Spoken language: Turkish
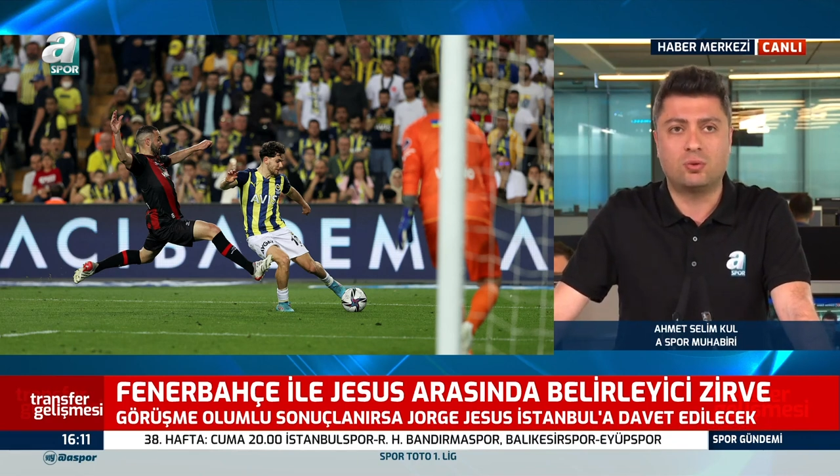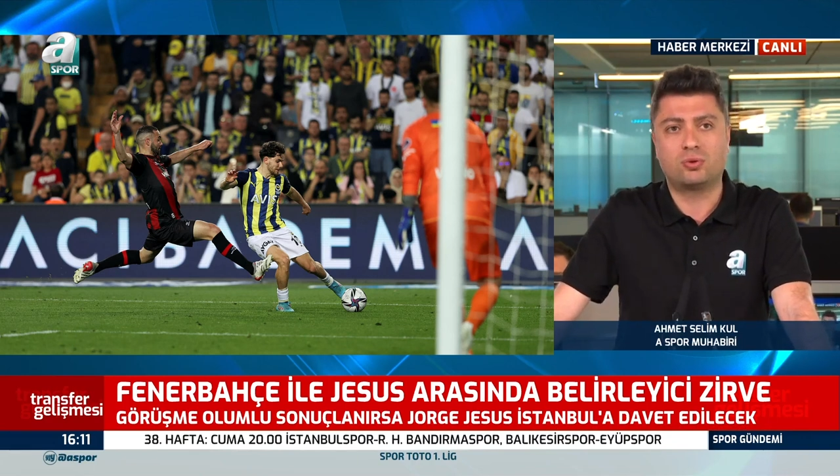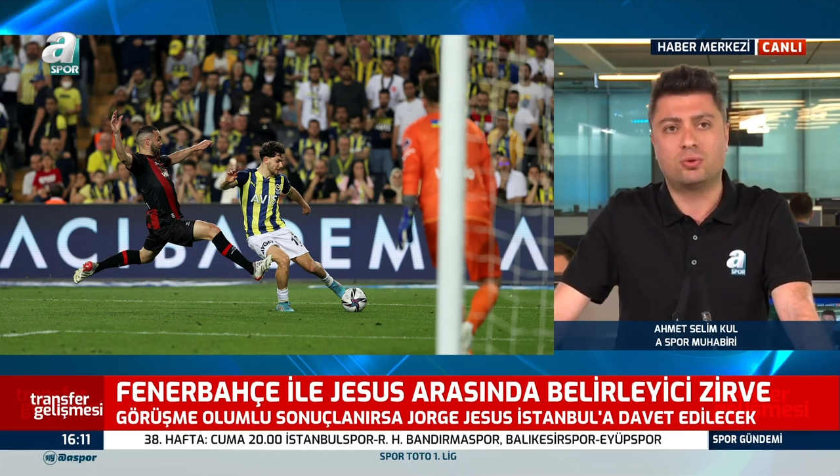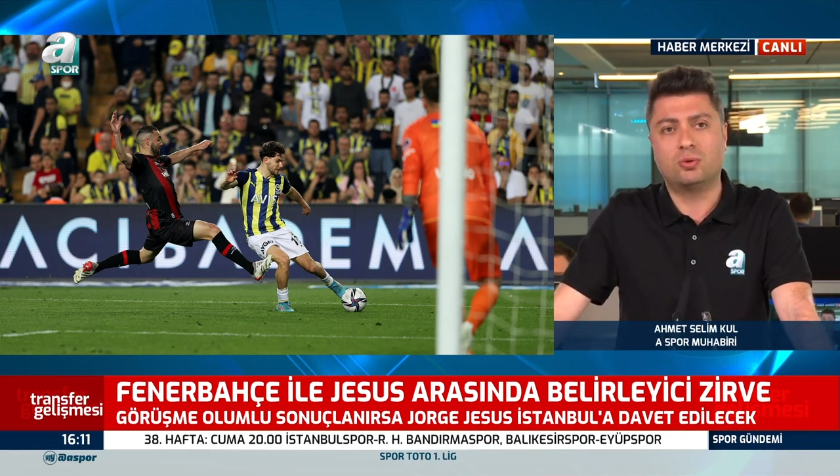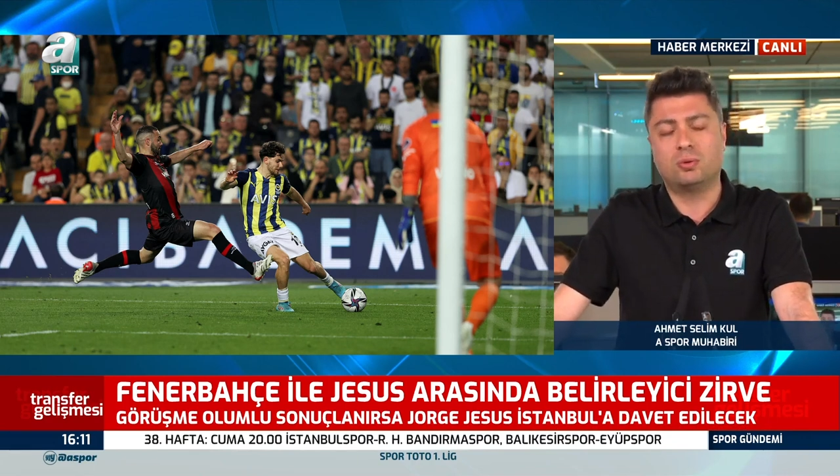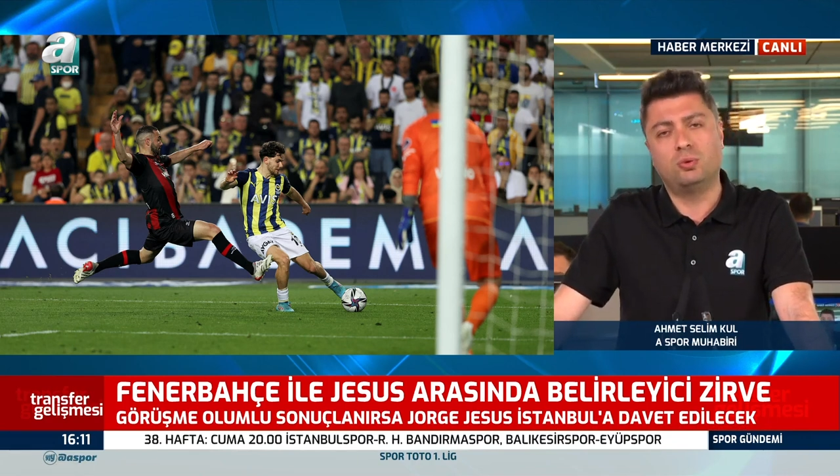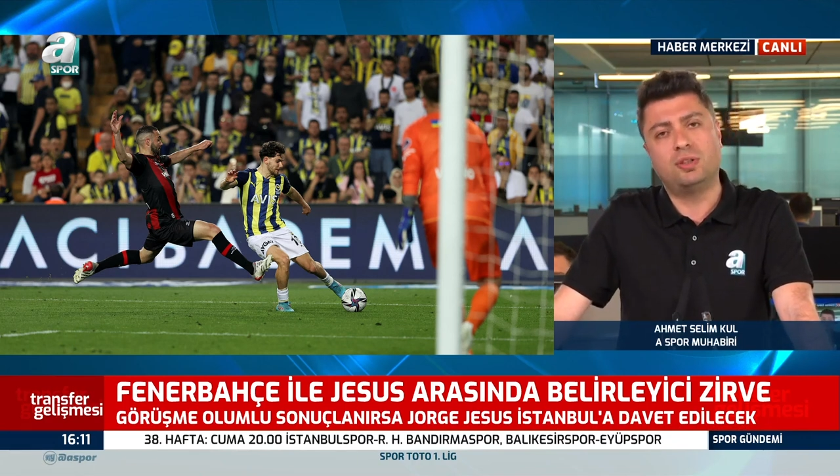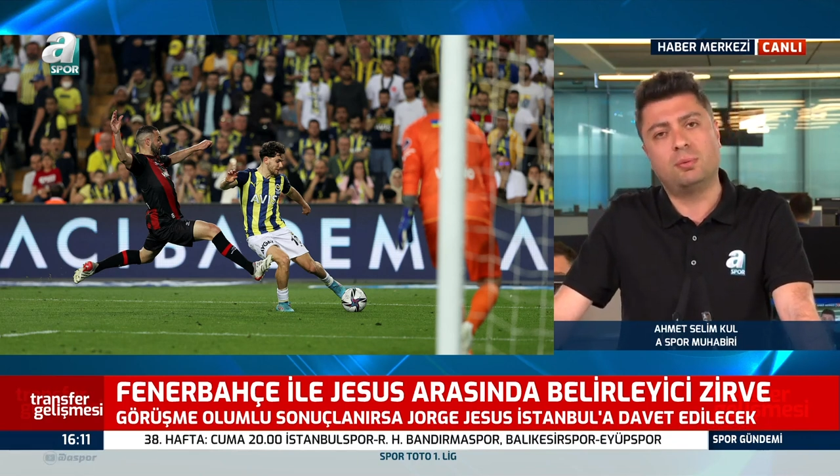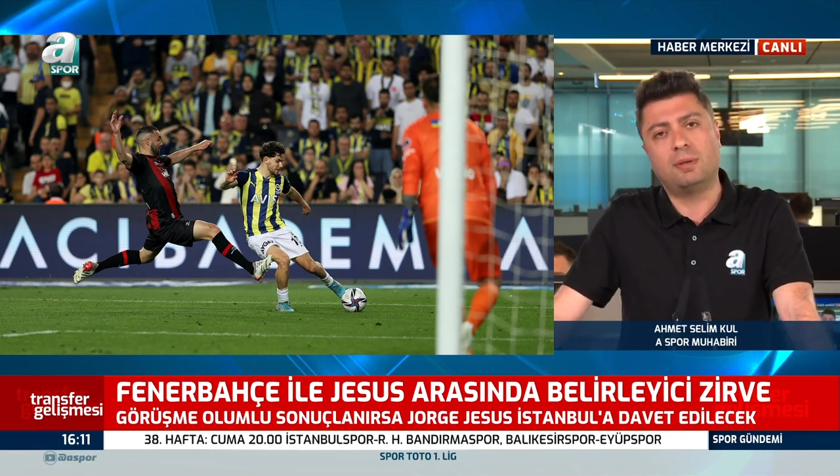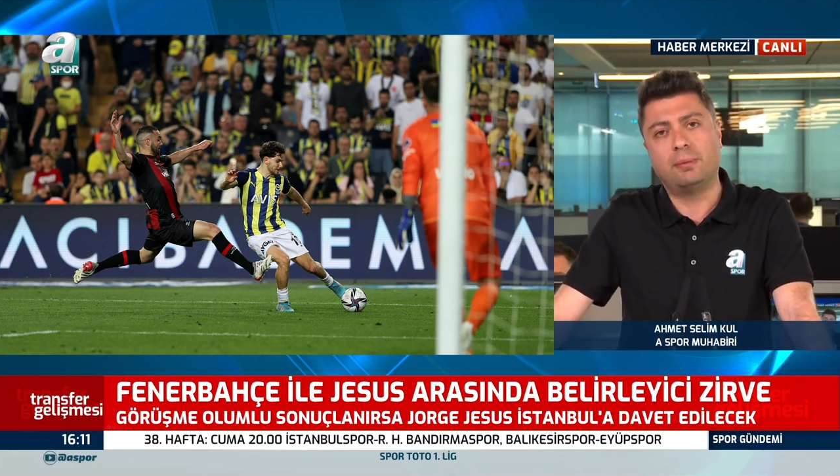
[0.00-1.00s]
düşünüyorum. Bu
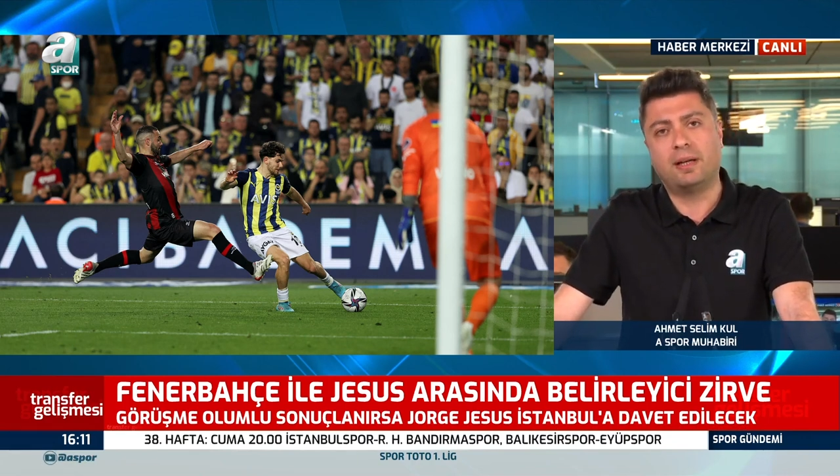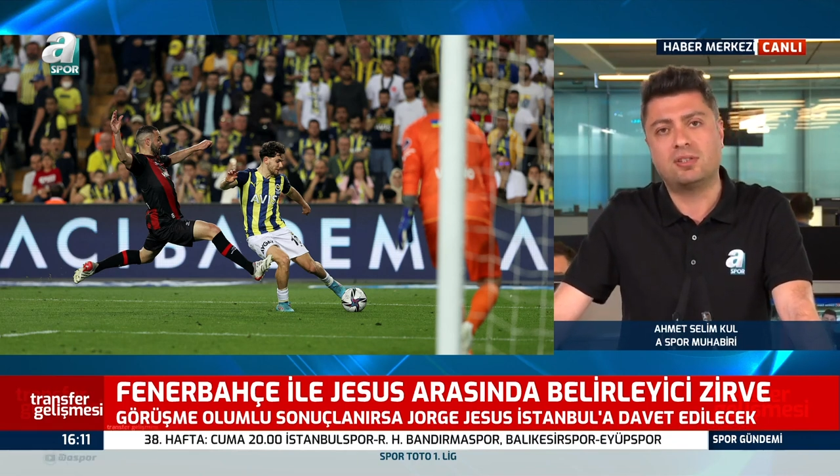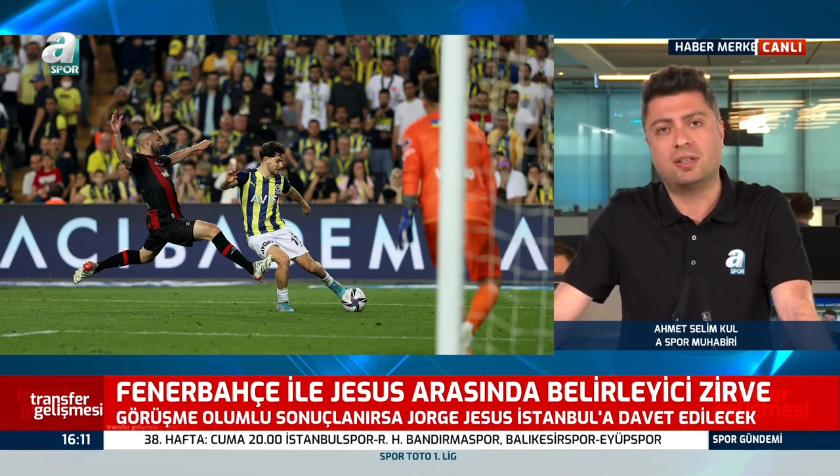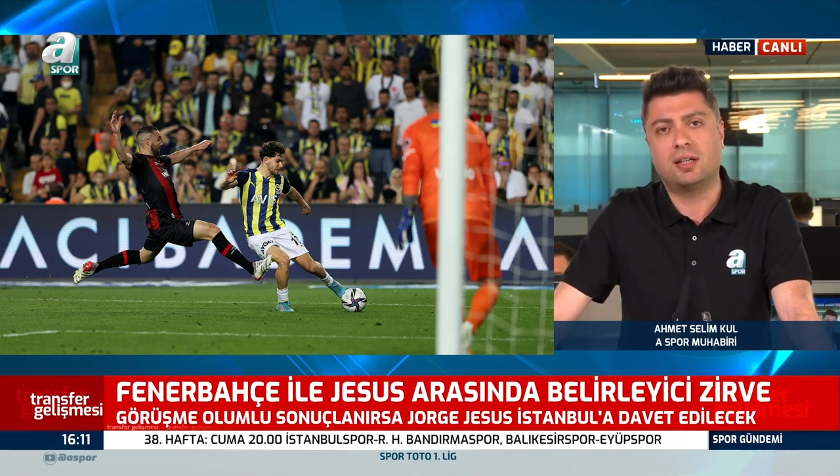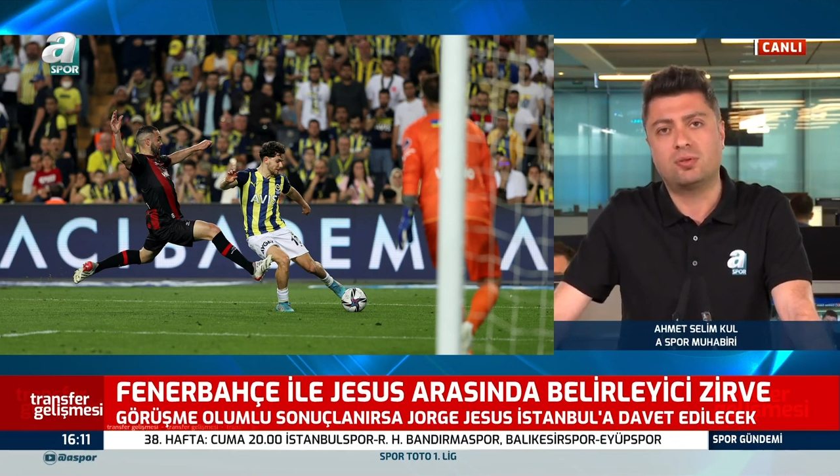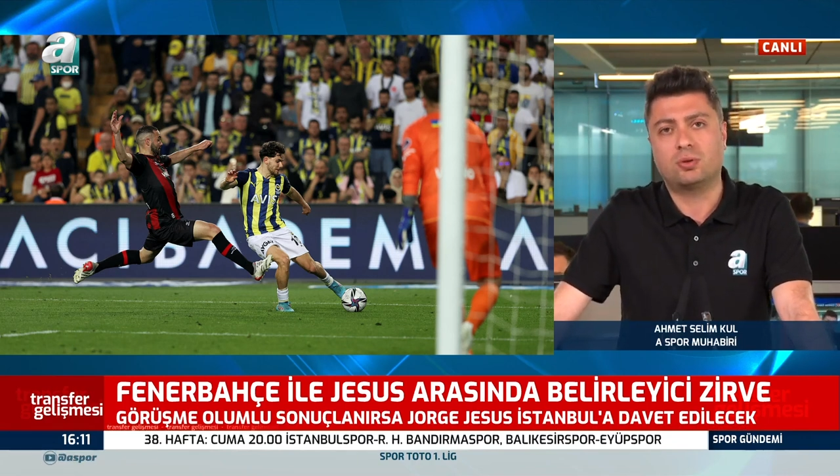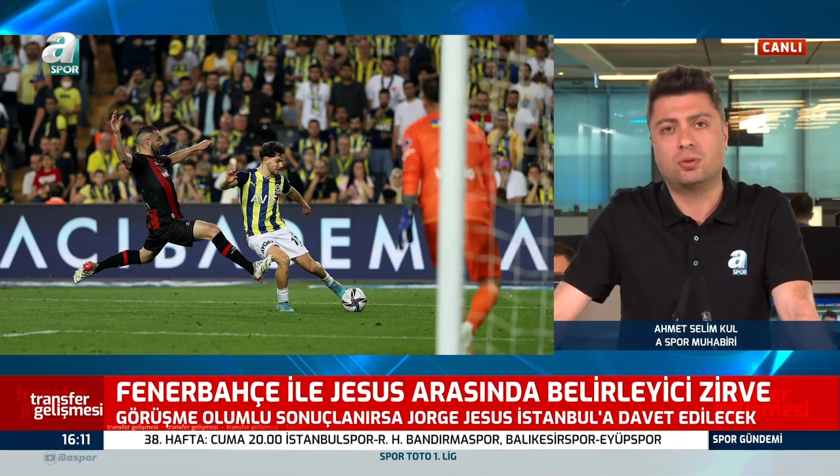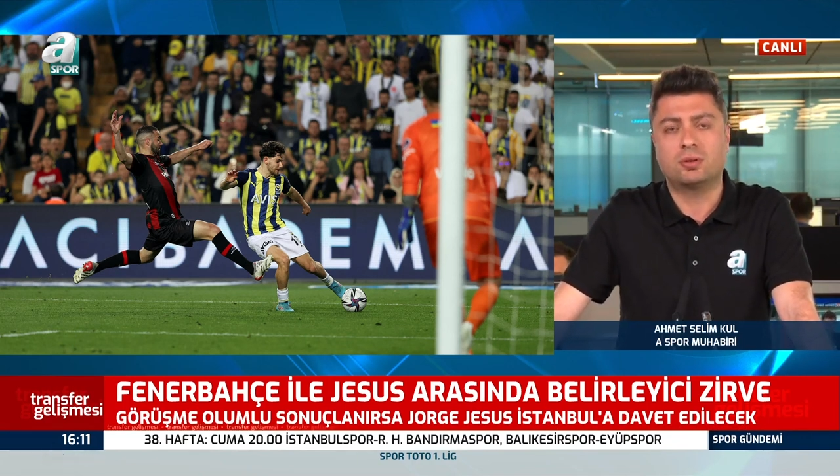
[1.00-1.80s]
ihtimal bence daha çok.